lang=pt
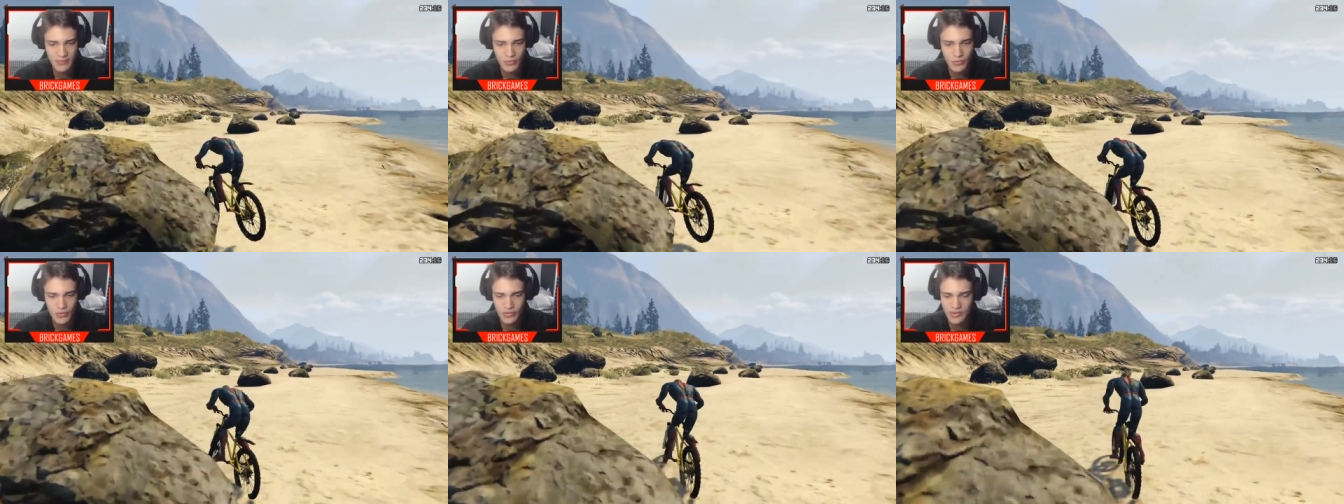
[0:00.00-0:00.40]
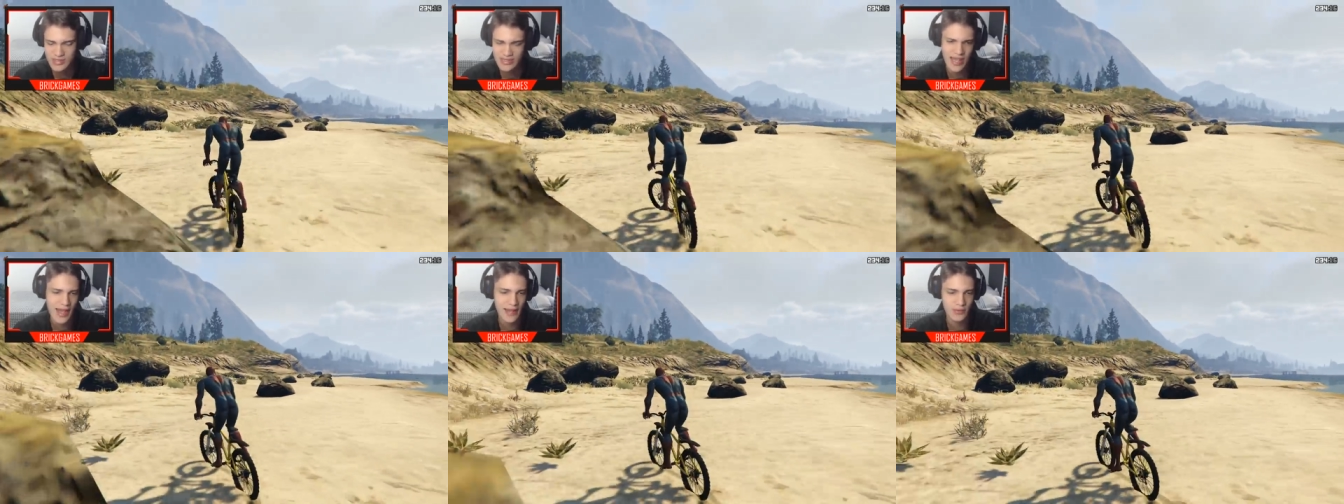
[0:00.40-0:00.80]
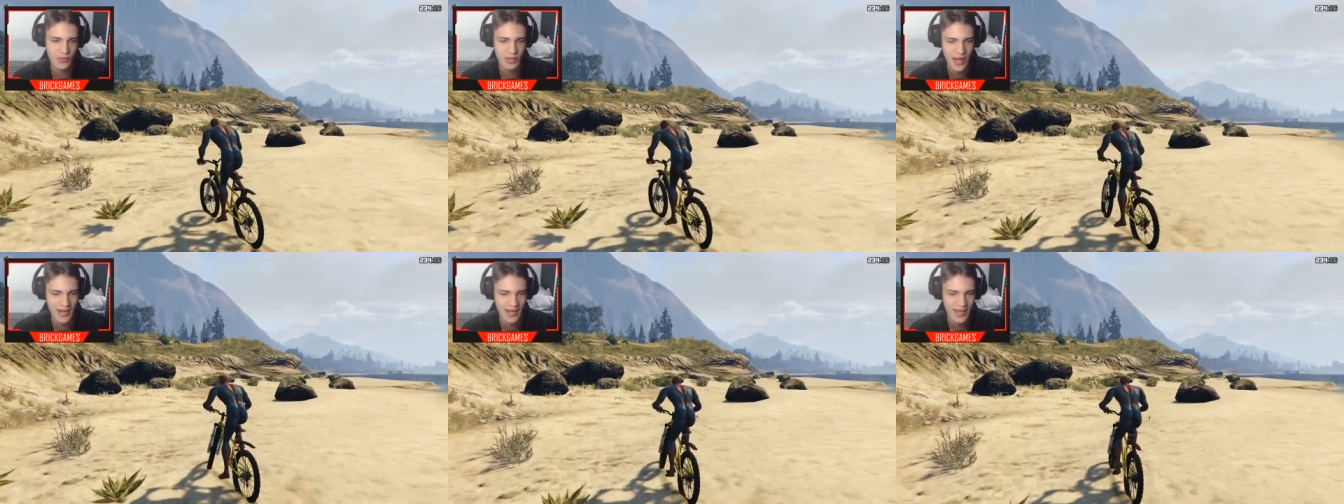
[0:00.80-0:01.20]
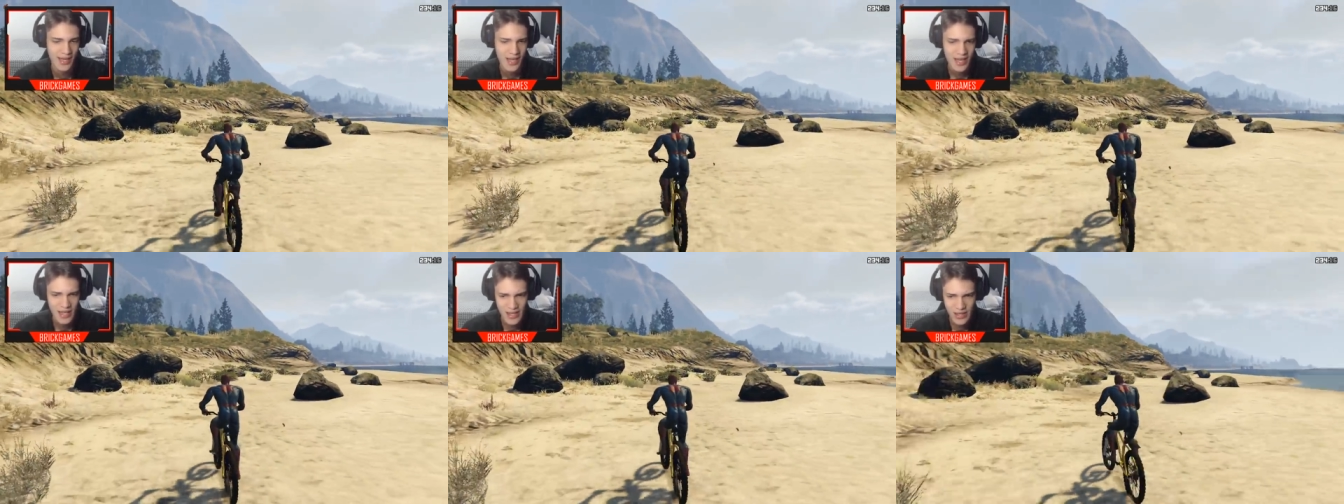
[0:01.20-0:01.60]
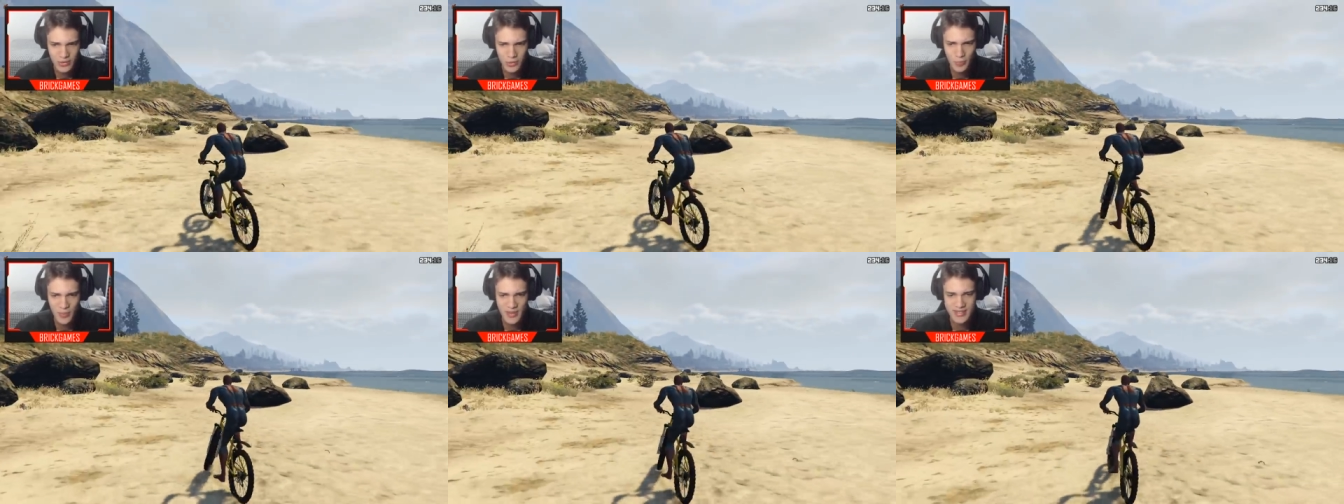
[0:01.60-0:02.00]
muito certo, cara. E eu
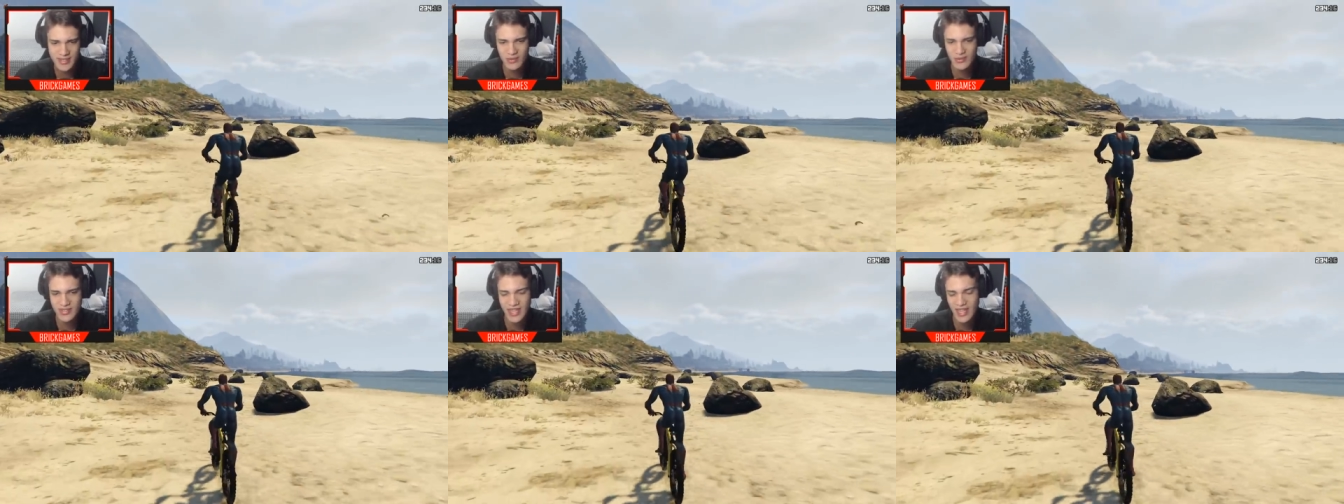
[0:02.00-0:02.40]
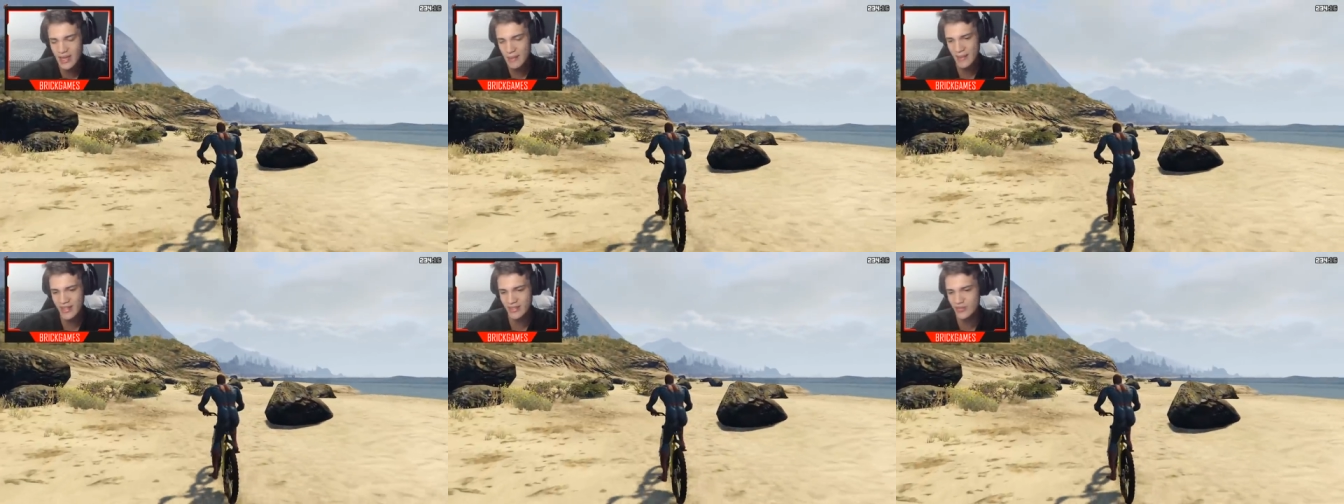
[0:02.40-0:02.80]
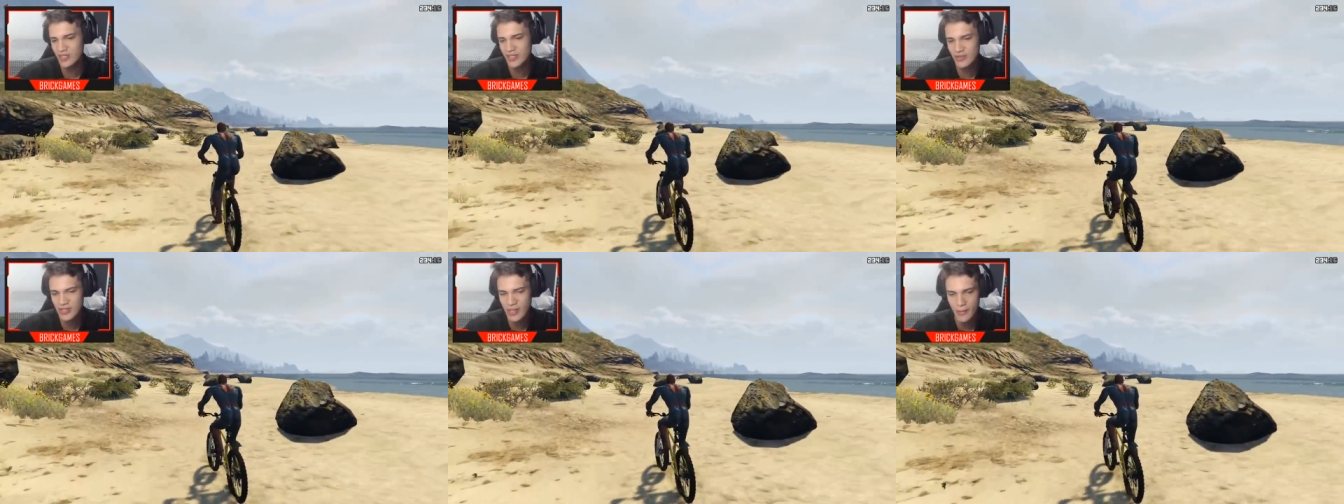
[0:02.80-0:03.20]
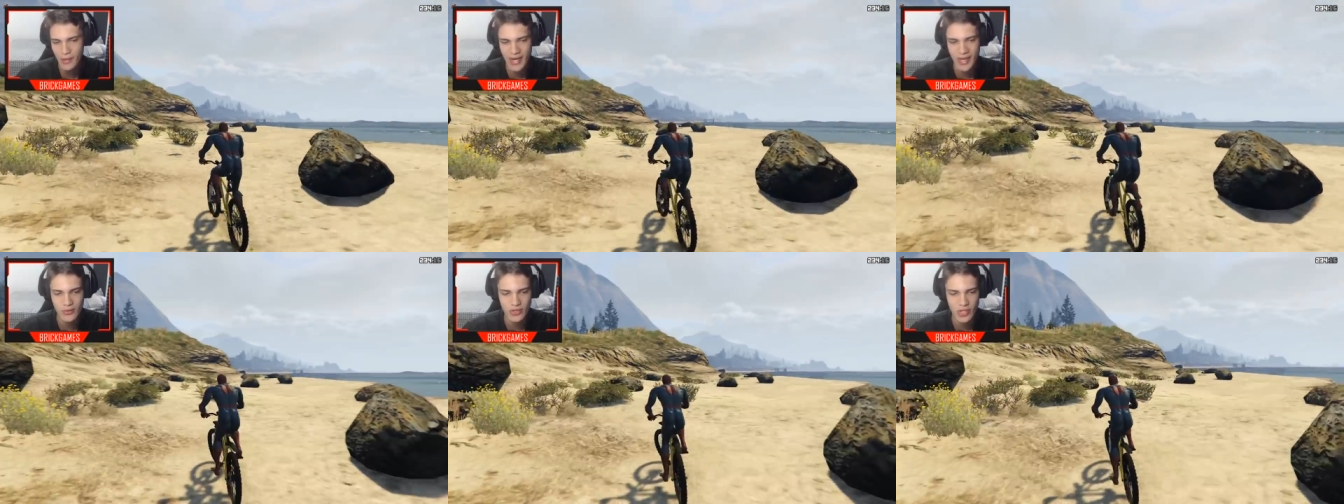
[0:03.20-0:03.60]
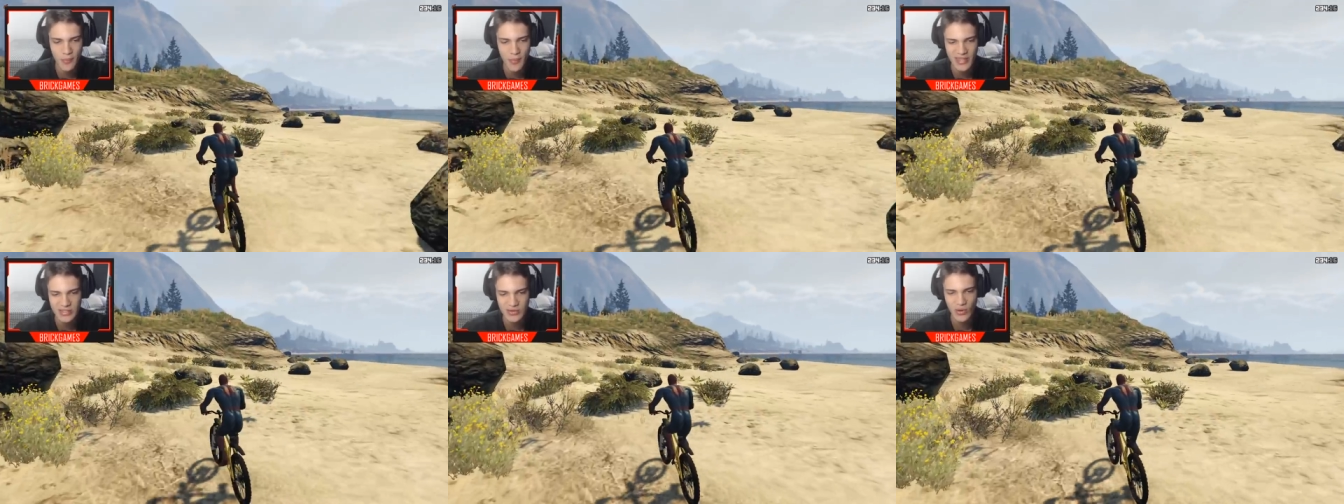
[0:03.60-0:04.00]
tô pensando seriamente, o dia dos namorados já
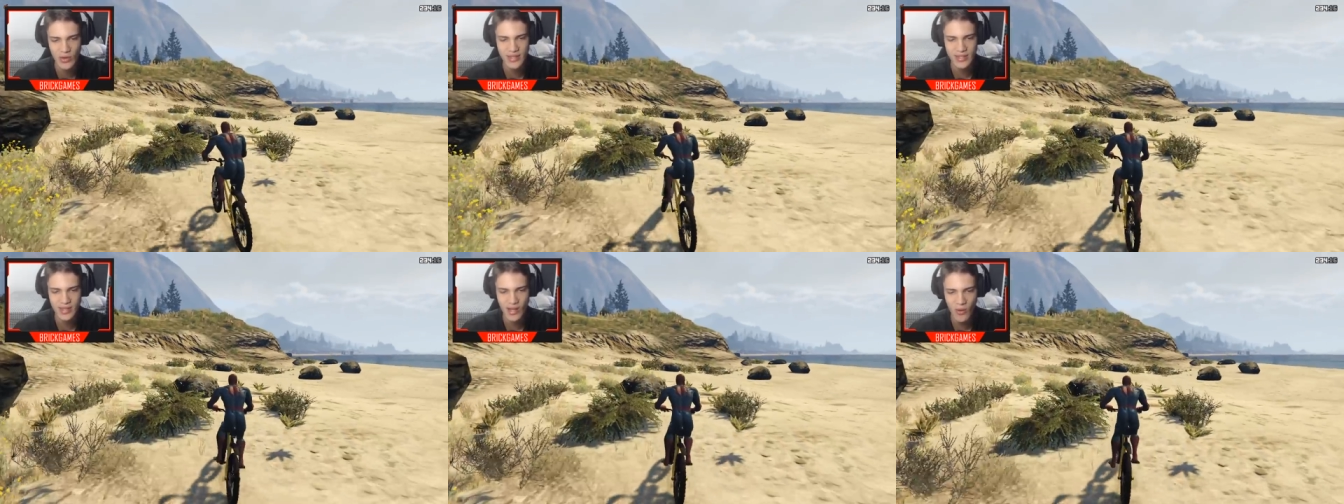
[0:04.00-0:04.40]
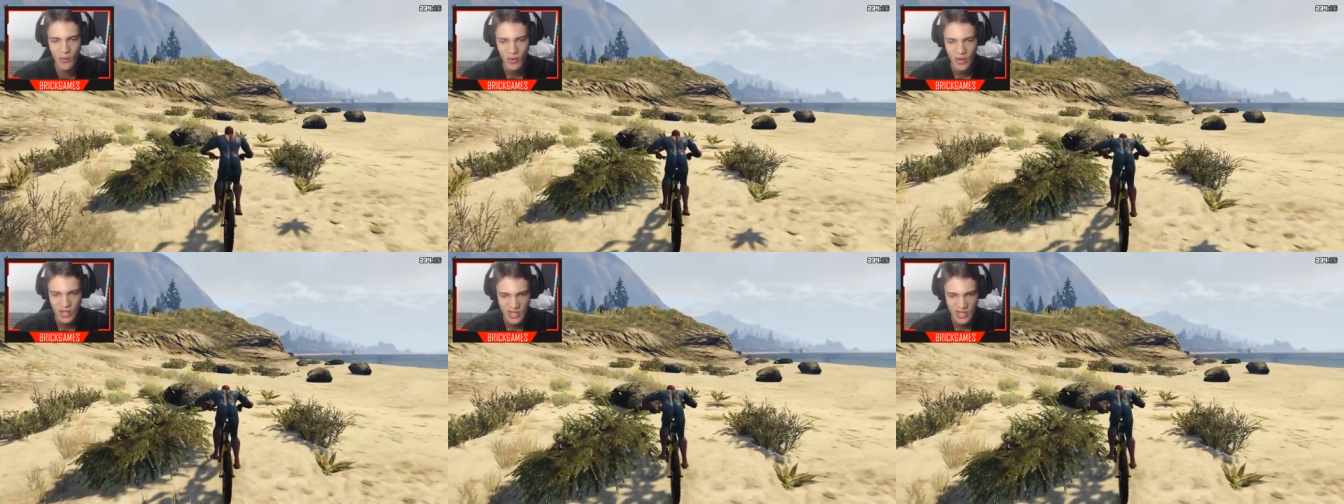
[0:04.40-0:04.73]
passou, então